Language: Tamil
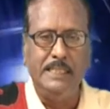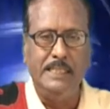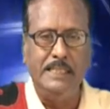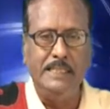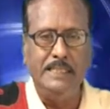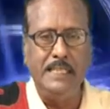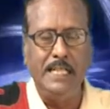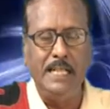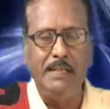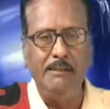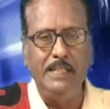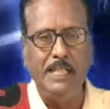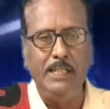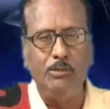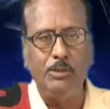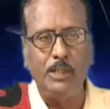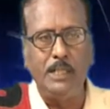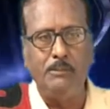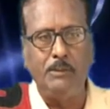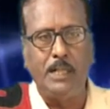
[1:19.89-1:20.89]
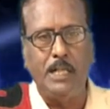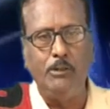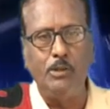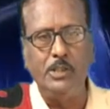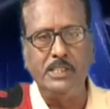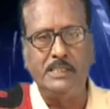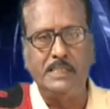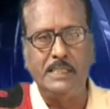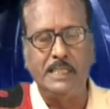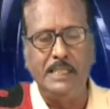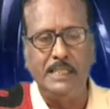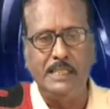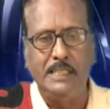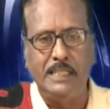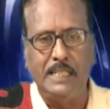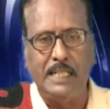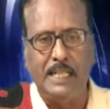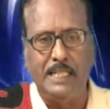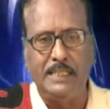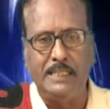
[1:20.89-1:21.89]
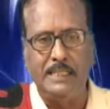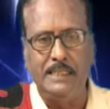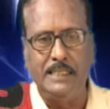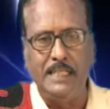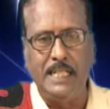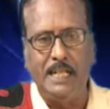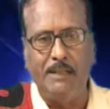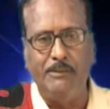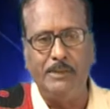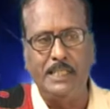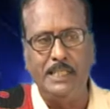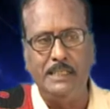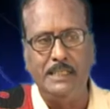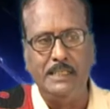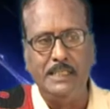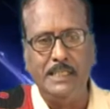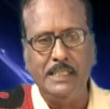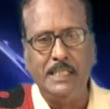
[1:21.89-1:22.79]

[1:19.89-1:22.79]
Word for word: இந்தியாவிலே கூட மாவோயிஸ்டுகள் இருக்கிறார்கள் அவர்கள்